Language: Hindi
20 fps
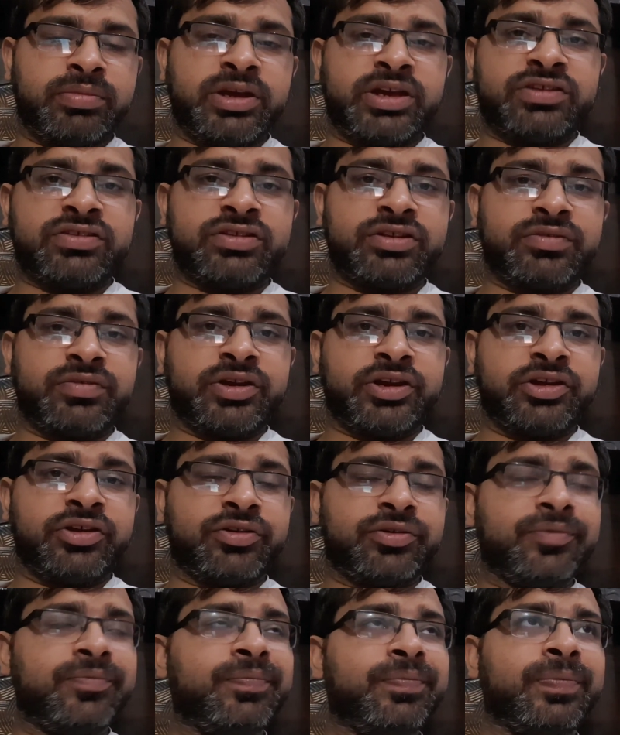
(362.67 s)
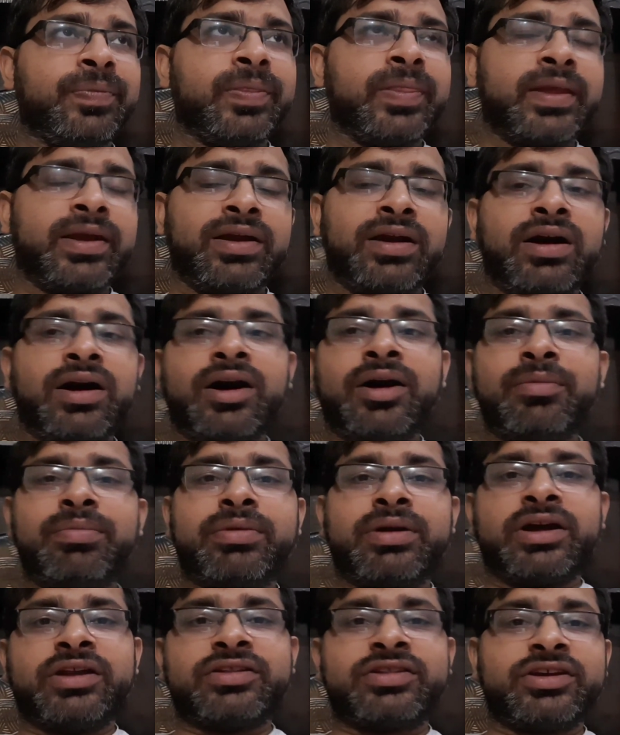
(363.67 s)
भेज दी वीडियो
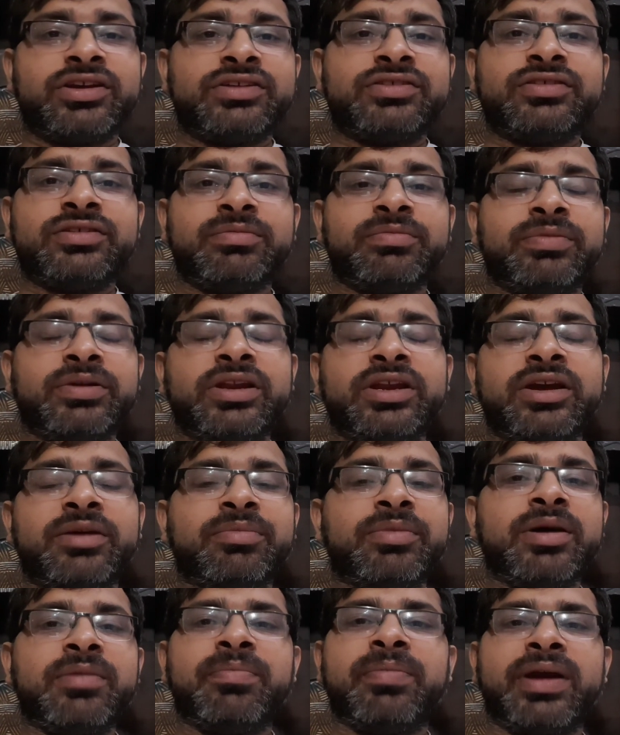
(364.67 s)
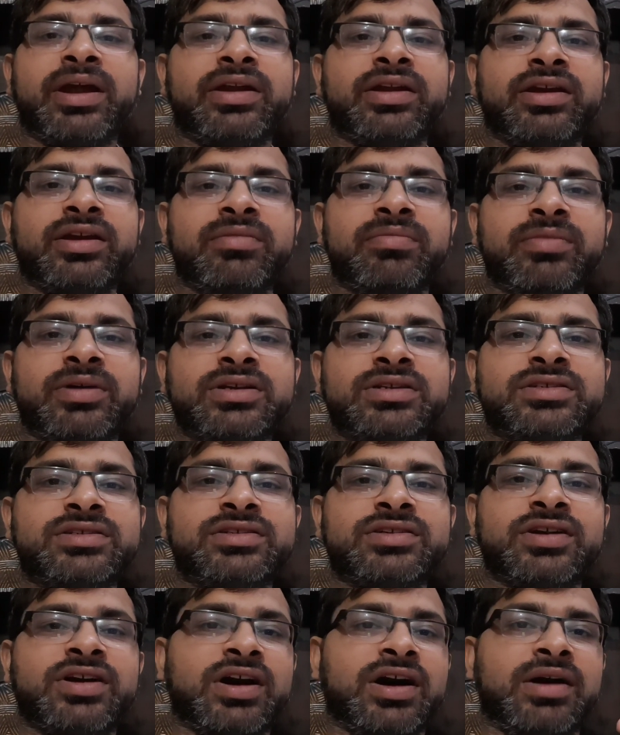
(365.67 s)
अब करते हैं सिंपली अपना बैठ के
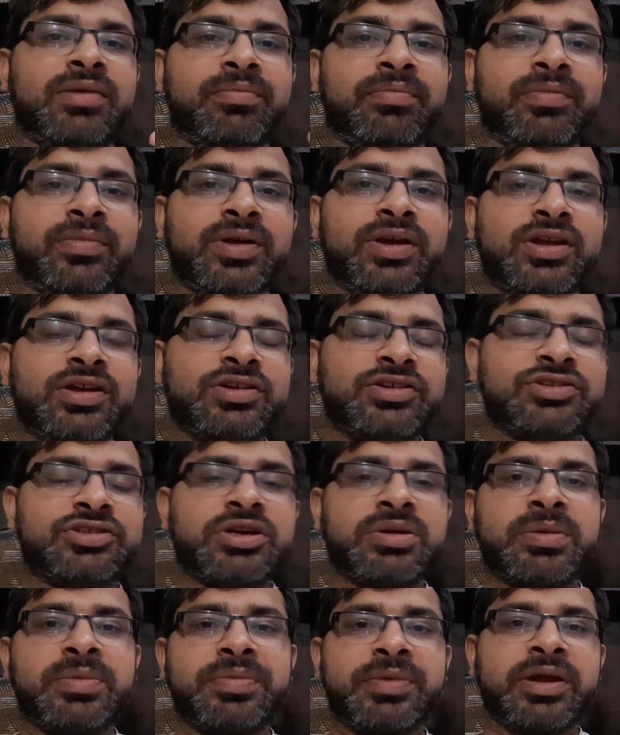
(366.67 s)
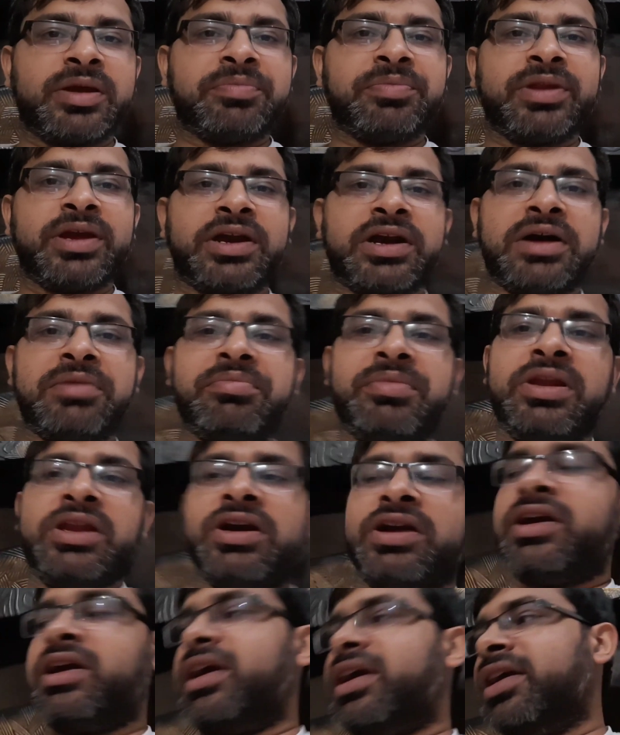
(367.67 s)
मस्त काम सब अपने अपने काम में
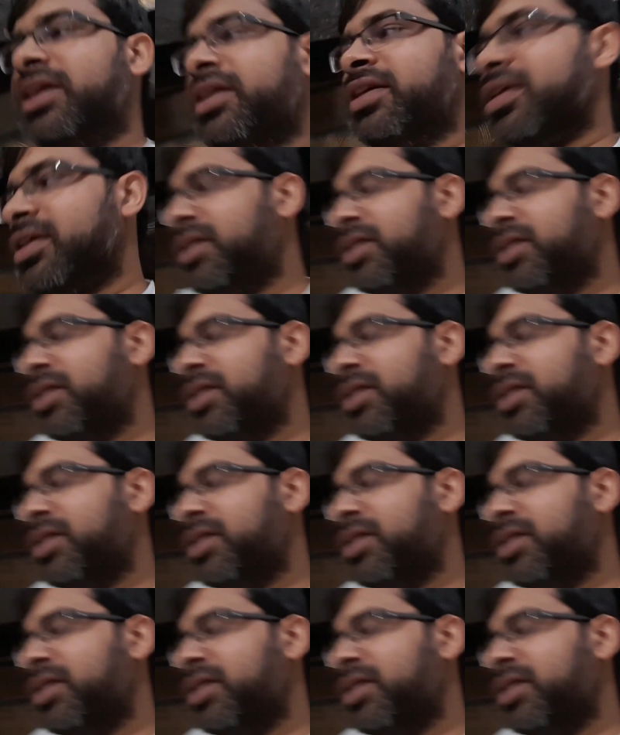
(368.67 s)
लग गए